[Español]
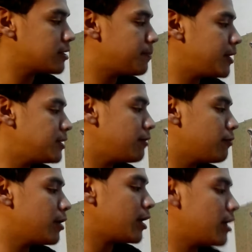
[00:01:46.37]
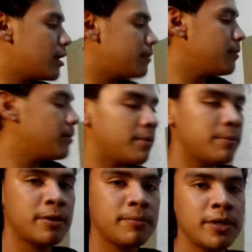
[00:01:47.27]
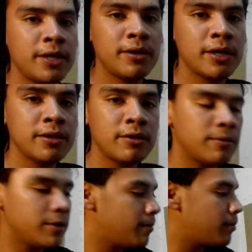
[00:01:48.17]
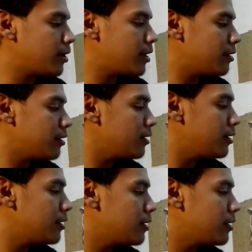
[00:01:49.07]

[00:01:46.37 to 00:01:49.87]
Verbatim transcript: esta especie fue una que grabé en mi primer video, aquí te lo voy a poner.